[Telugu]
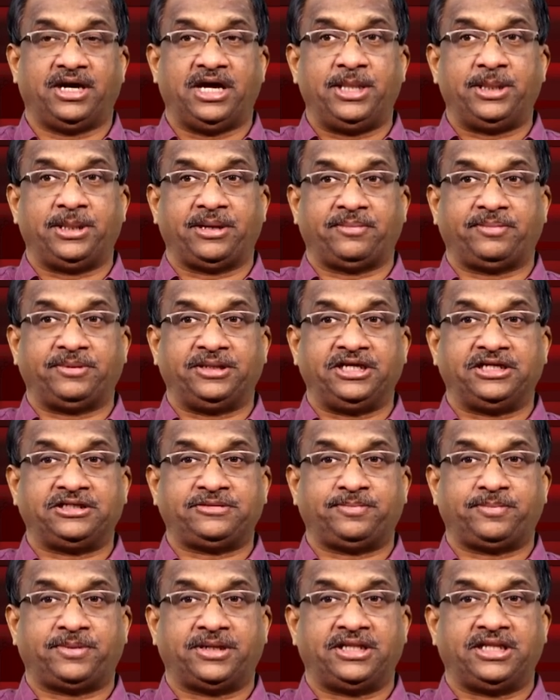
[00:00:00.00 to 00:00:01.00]

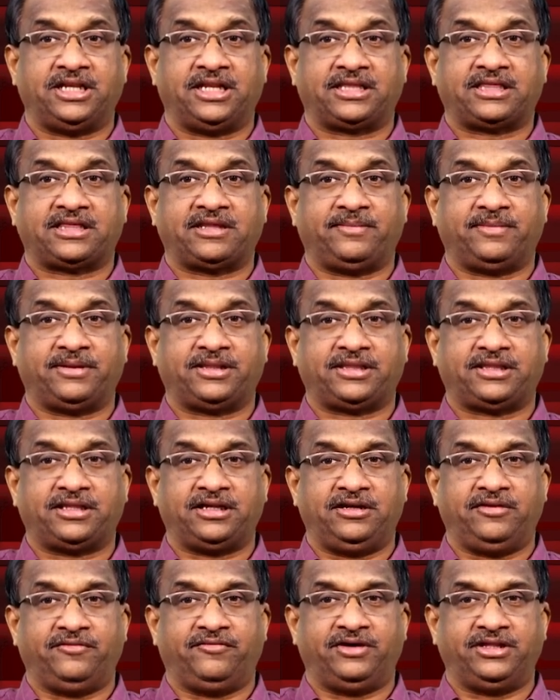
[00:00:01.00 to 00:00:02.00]
ఆంధ్రప్రదేశ్ ప్రజల
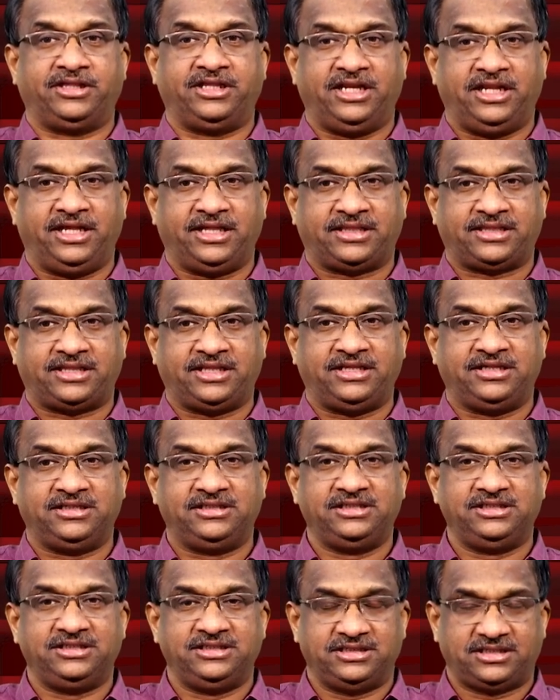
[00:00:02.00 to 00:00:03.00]
సమస్యలను వదిలేసి
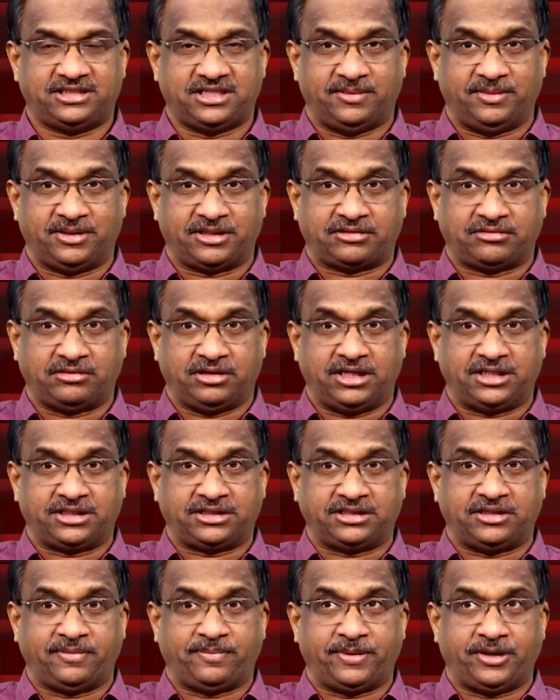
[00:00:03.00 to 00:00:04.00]
తమ
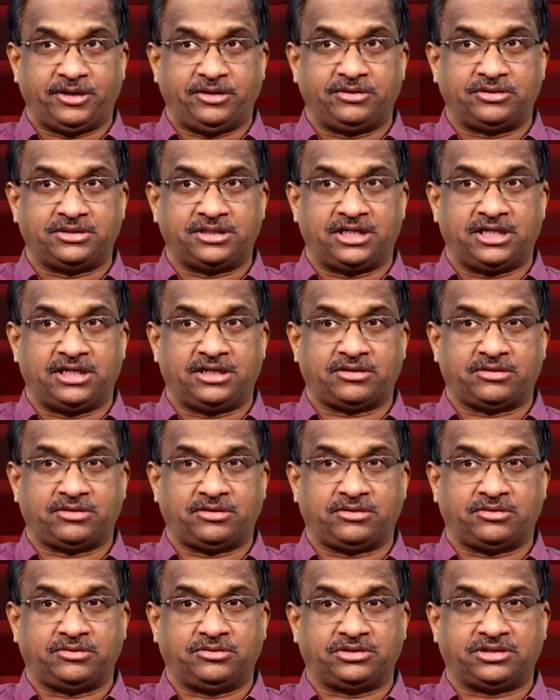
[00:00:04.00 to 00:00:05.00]
స్వార్థ ప్రయోజనాల
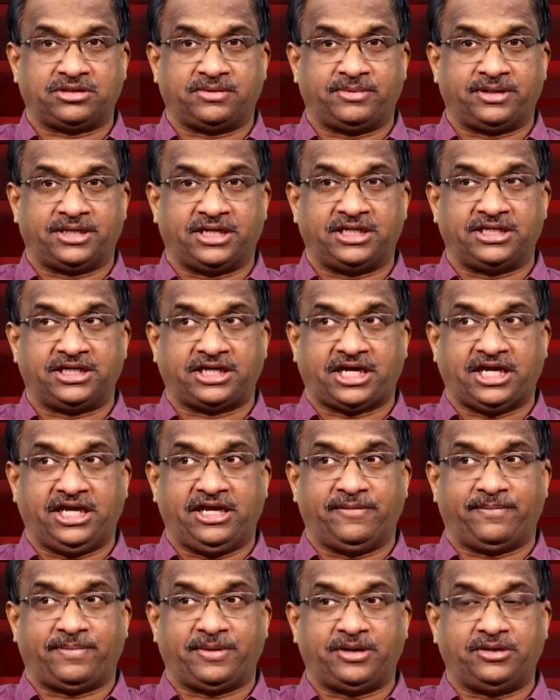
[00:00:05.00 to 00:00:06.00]
కొరకు తమ
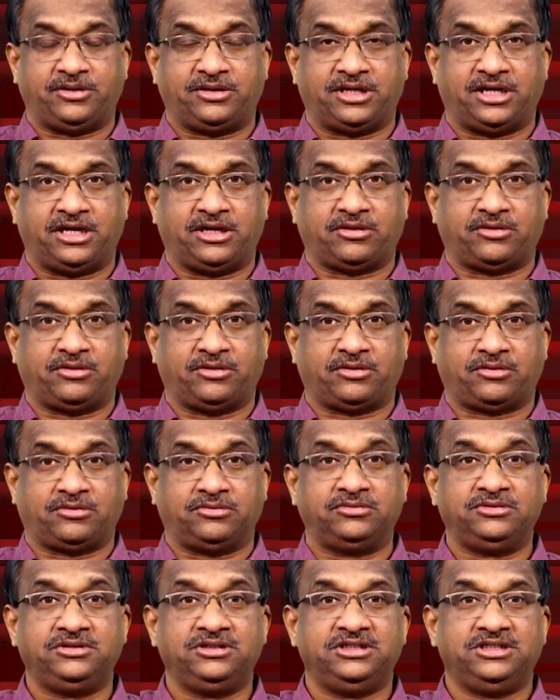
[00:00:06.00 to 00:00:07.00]
రాజకీయ ప్రయోజనాల కొరకు